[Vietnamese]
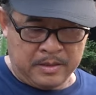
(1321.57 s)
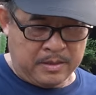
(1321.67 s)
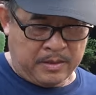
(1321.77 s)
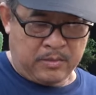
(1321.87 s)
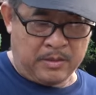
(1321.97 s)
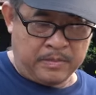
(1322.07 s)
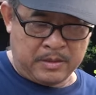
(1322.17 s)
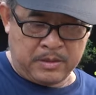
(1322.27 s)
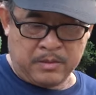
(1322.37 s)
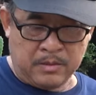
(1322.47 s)
nhiều lúc
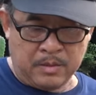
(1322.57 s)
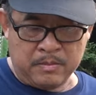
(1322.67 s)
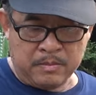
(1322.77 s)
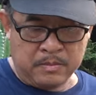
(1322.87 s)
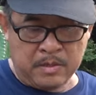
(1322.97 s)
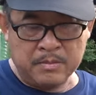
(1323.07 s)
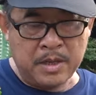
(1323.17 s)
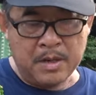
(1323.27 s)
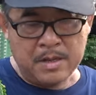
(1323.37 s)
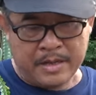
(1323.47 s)
là tôi cũng không, không
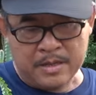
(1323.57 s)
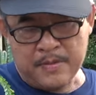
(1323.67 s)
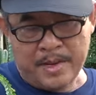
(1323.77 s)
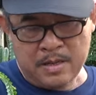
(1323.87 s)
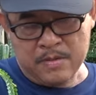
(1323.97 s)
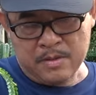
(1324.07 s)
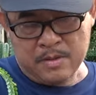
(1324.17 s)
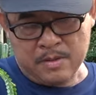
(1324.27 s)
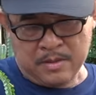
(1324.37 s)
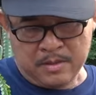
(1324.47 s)
nhớ ngày thứ mấy luôn.
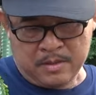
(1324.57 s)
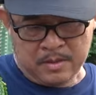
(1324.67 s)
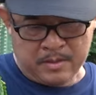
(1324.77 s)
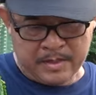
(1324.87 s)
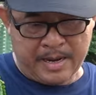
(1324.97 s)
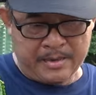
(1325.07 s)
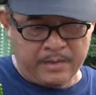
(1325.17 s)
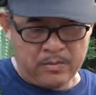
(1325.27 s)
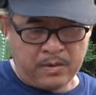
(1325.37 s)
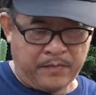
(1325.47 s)
Sáng
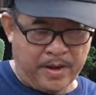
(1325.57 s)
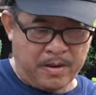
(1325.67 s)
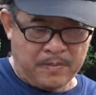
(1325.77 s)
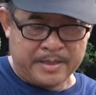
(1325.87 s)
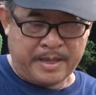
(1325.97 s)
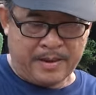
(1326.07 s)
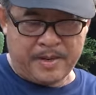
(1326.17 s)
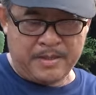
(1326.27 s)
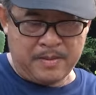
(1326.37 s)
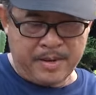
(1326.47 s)
kiểu cà phê hỏi bà xã hôm
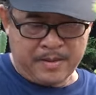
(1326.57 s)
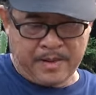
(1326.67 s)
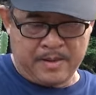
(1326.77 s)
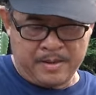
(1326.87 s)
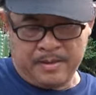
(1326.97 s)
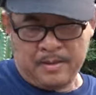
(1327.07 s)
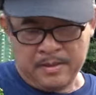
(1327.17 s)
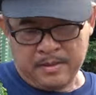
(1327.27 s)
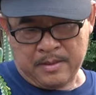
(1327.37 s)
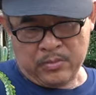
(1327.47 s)
nay thứ mấy rồi bà,
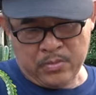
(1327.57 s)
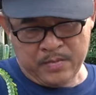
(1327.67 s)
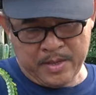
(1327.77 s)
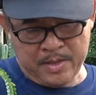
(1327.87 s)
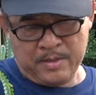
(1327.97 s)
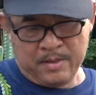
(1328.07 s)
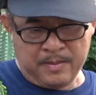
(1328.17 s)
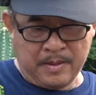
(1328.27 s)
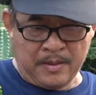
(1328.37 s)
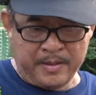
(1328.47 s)
tôi không nhớ.
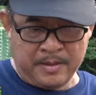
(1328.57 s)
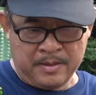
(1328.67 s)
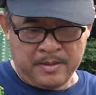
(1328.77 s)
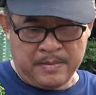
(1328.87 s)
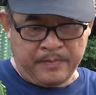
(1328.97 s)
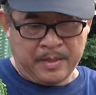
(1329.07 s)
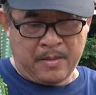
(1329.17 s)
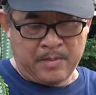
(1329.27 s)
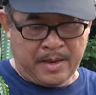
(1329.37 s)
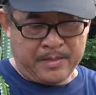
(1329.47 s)
Bà hỏi
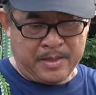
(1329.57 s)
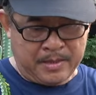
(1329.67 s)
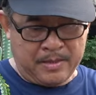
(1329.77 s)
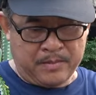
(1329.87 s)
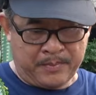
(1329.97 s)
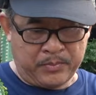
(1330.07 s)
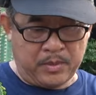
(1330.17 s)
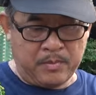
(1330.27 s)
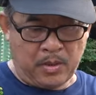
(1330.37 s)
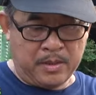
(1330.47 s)
ông làm gì chứ ông gặp
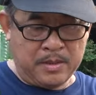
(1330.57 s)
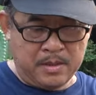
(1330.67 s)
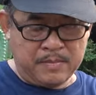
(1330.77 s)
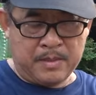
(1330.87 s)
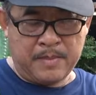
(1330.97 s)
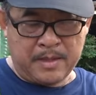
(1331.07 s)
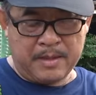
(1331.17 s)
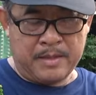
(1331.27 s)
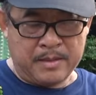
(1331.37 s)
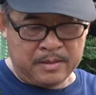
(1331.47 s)
tôi ông hỏi thứ, ông có mắc
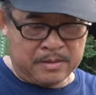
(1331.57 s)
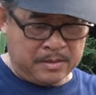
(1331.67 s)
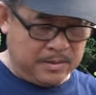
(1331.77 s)
cái gì, có